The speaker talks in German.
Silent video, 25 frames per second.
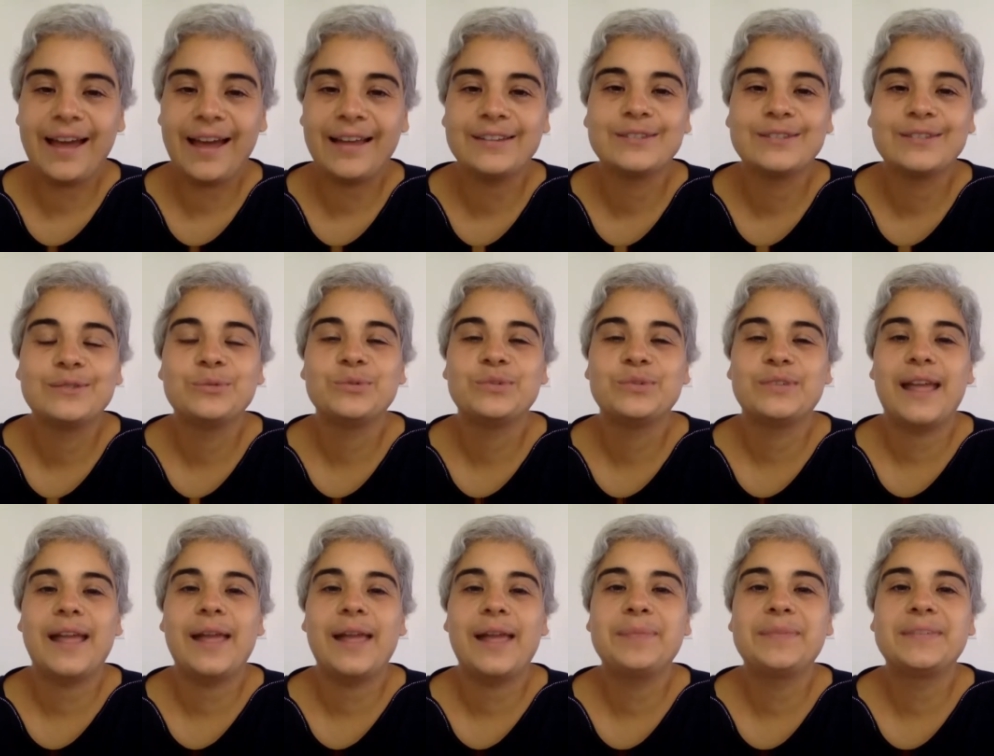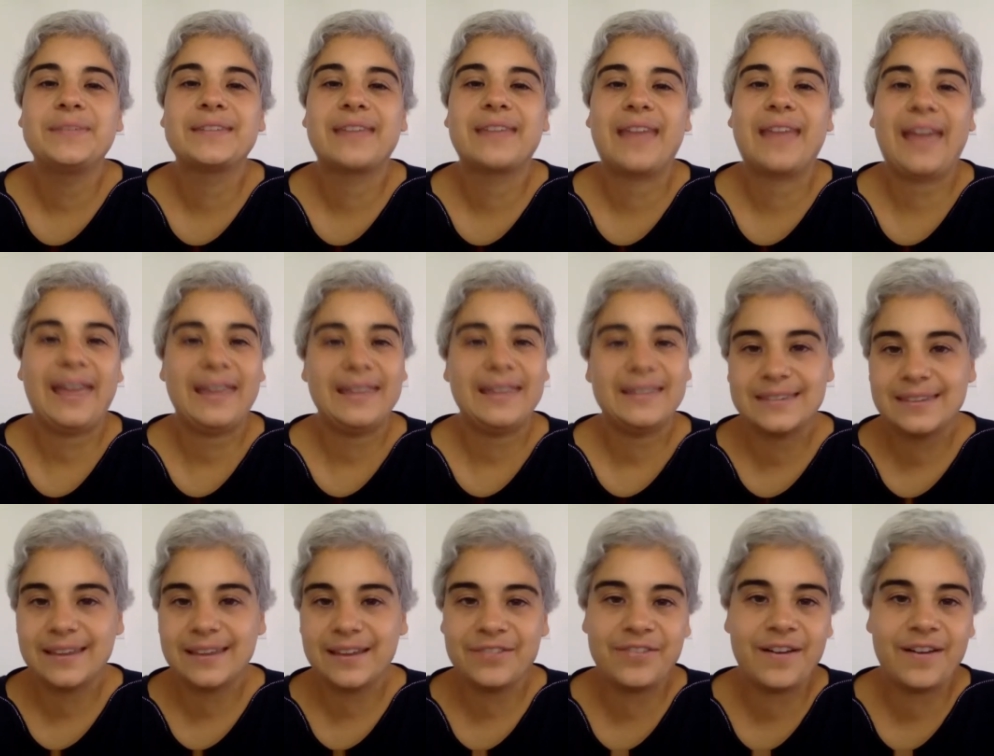Hast du selbst
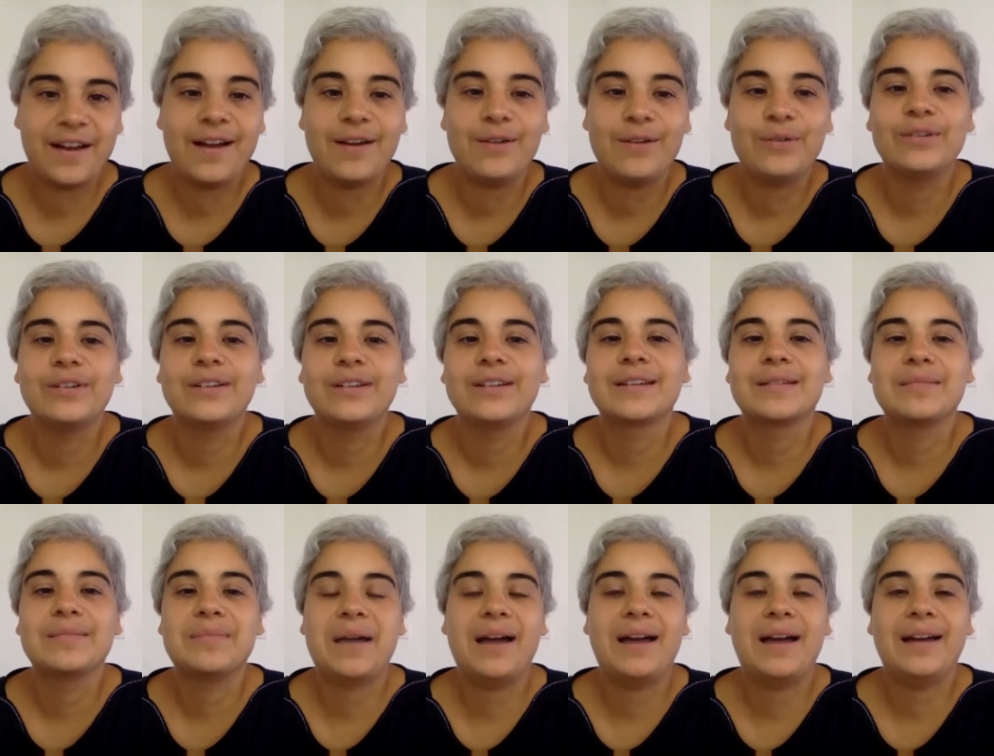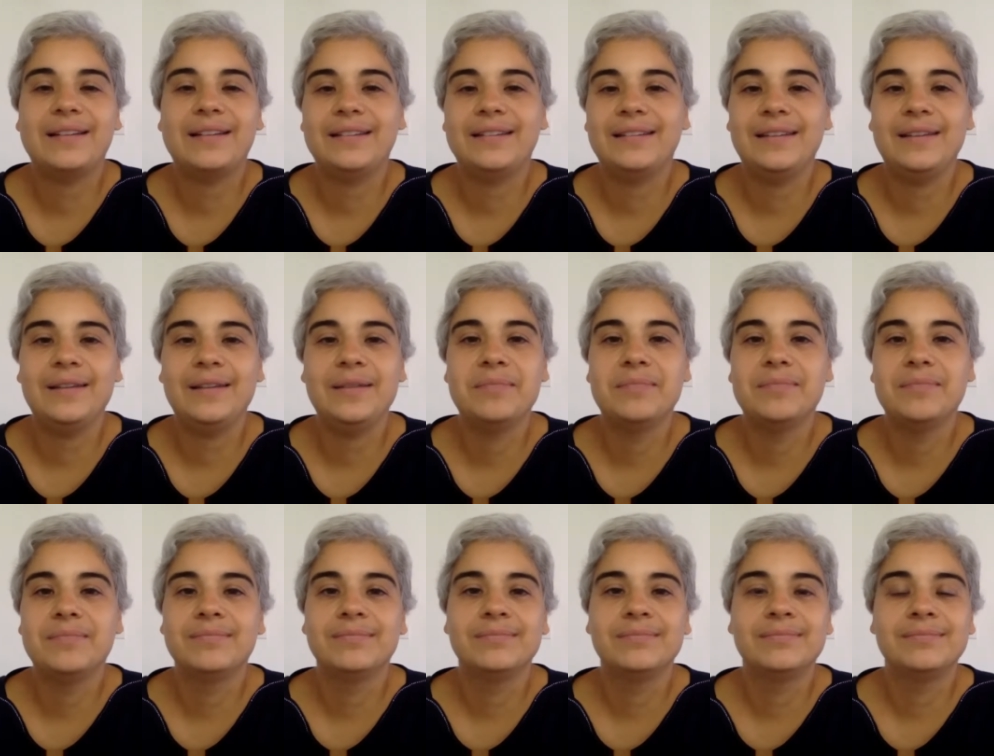Grenzerfahrungen gemacht
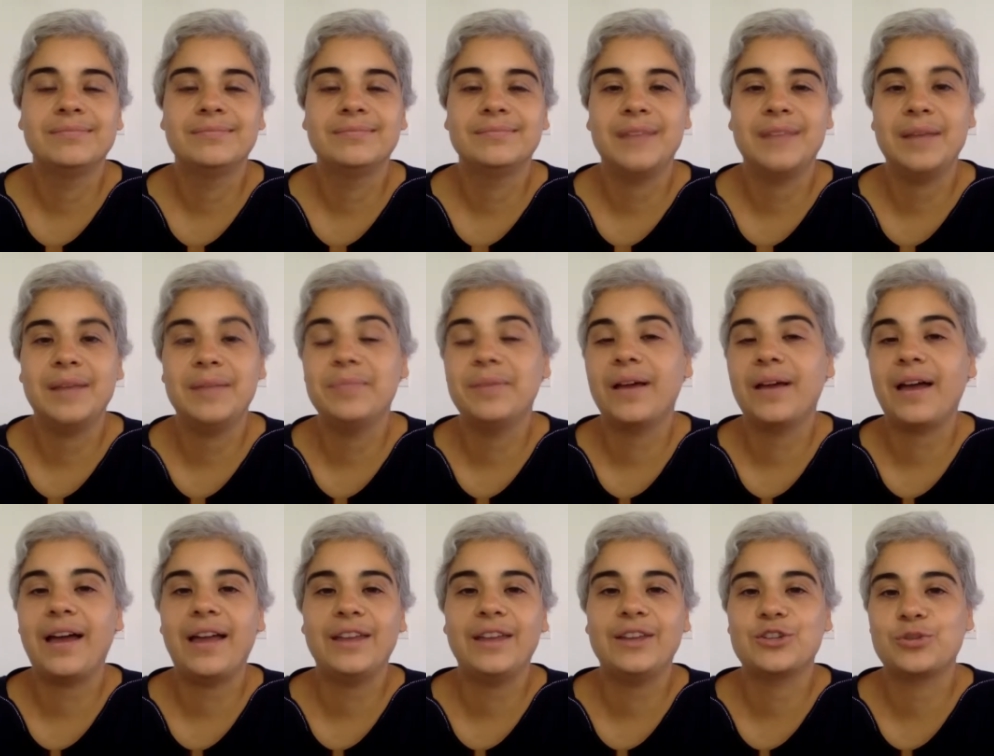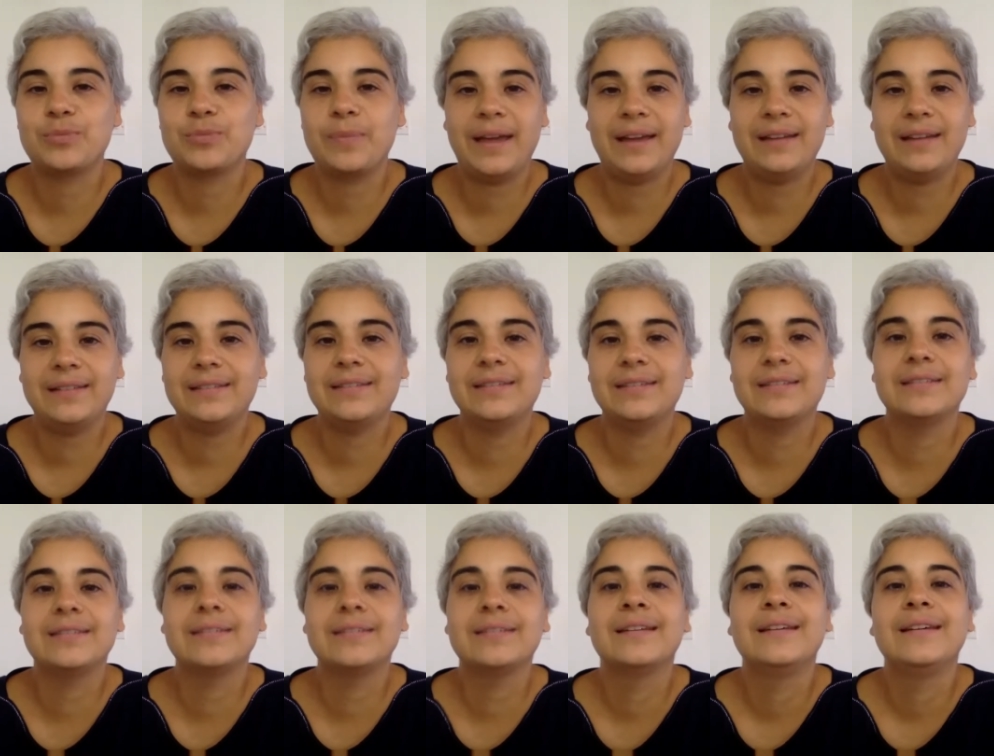im, im Bereich
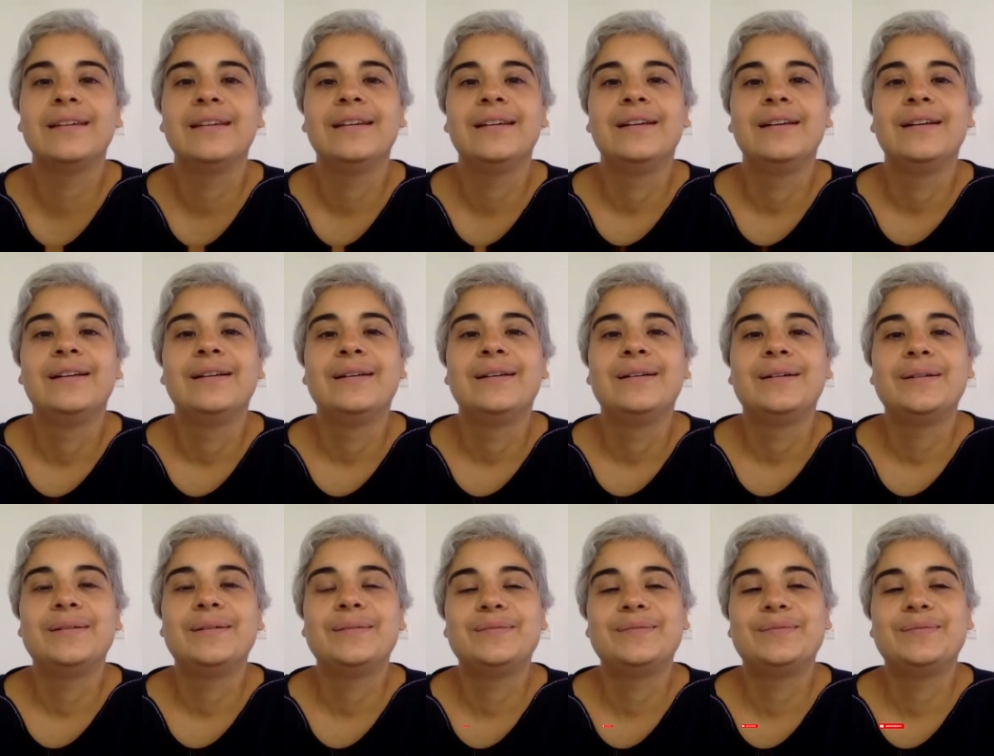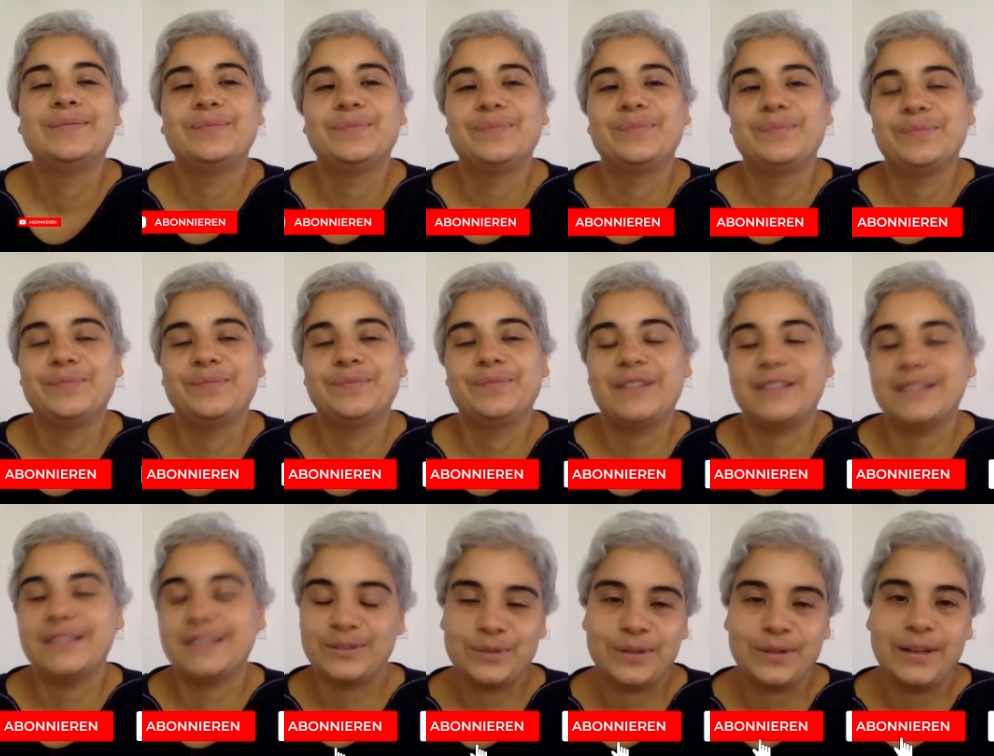Schmerzen? Ähm,
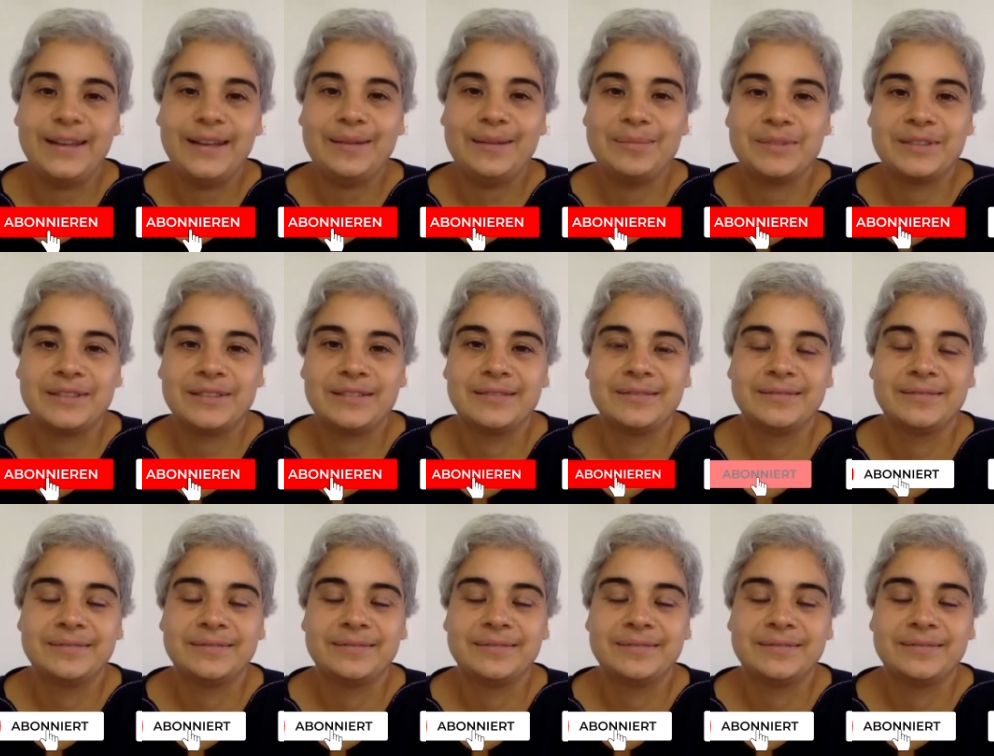was hast du erlebt?